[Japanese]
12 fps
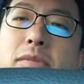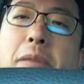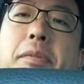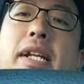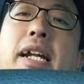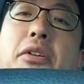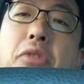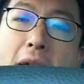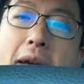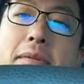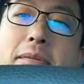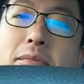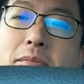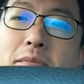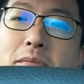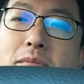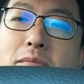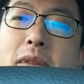邪魔だね、これ。
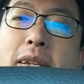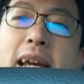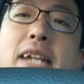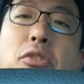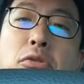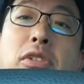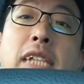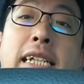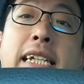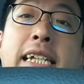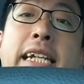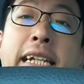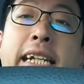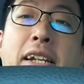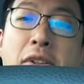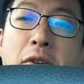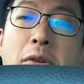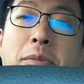な、ないと運転できないん
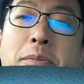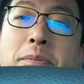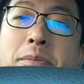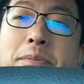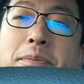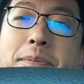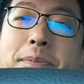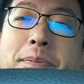だけど。うん。